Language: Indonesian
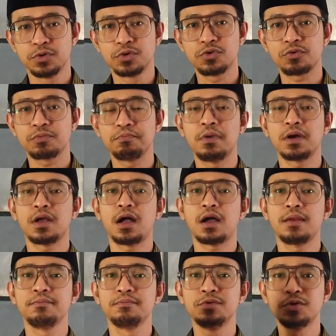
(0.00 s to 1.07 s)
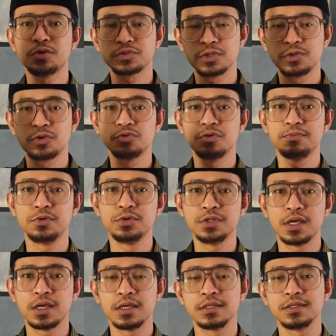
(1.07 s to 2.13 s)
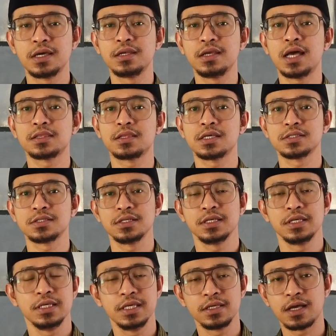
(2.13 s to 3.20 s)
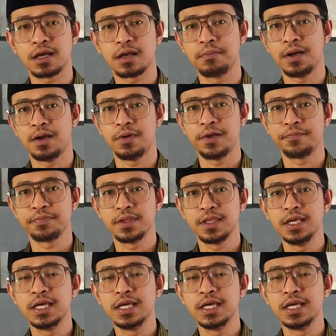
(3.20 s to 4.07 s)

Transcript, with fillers: buruk maka akan buruk seluruh tubuhnya dari atas hingga ke bawah.